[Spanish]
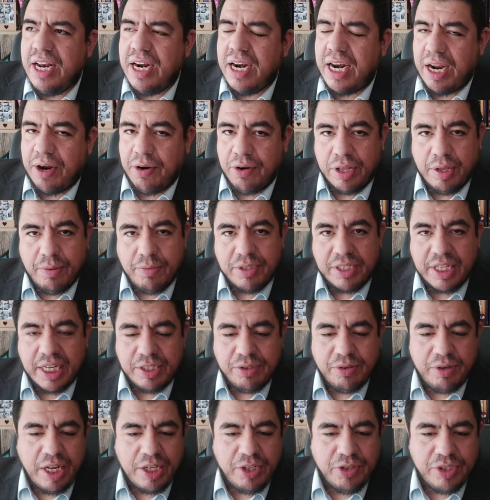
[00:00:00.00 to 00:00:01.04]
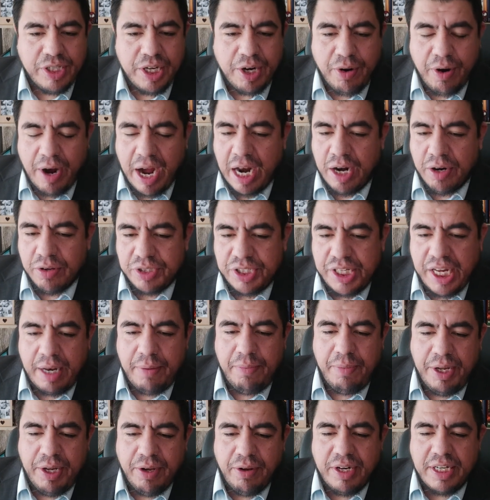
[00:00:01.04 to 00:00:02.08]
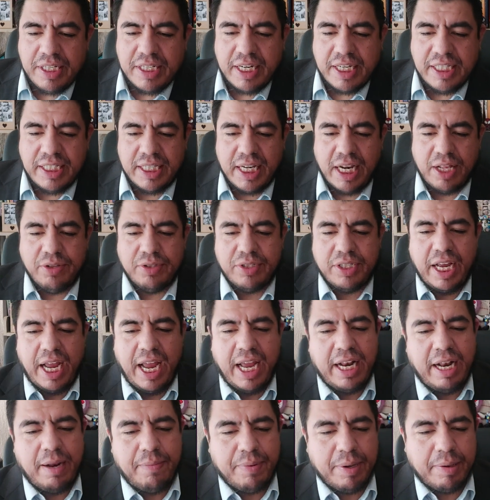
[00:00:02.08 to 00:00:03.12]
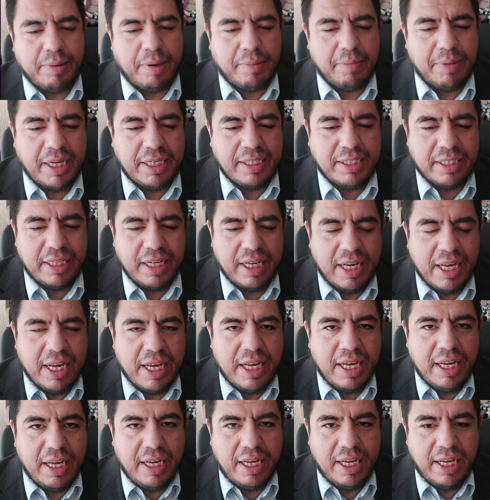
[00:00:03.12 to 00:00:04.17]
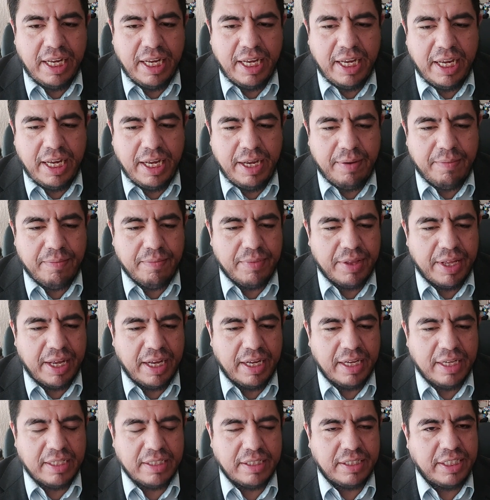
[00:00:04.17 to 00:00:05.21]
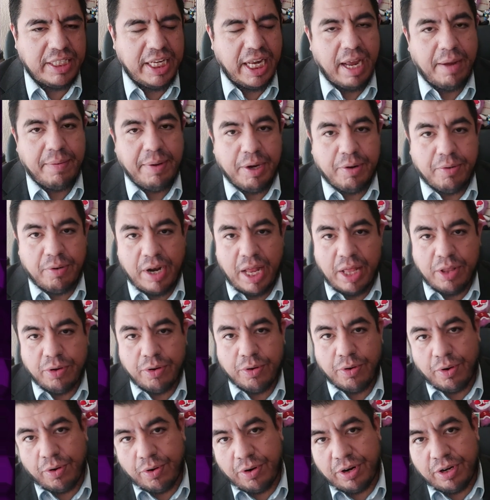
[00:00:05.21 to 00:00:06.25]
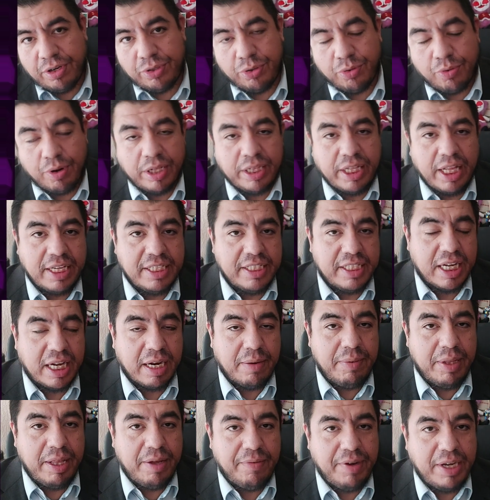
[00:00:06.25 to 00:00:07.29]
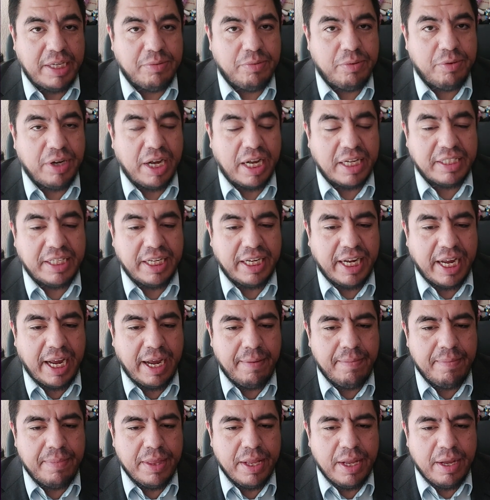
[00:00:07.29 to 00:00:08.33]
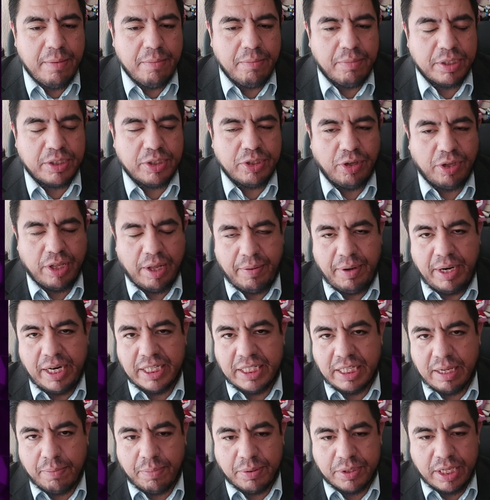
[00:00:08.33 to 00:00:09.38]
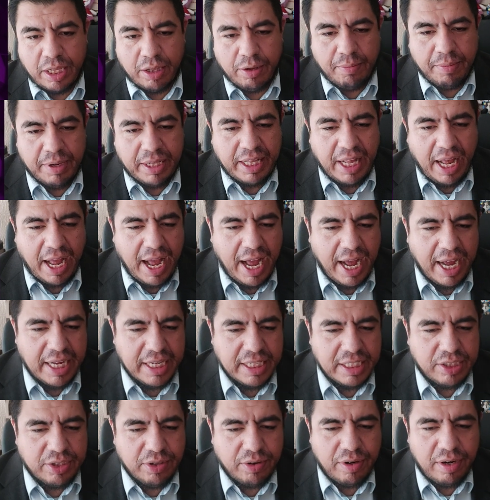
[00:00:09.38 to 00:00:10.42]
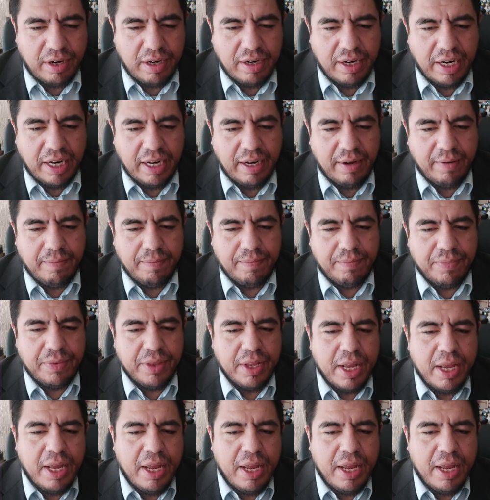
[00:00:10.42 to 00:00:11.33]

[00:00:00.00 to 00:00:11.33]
Recordemos que hace un año llegó a los 100 millones registrados en el primer mes y eh, sigue vinculado con tu cuenta de Instagram y de Facebook, así que pues todavía le está apostando Meta a esto. Em,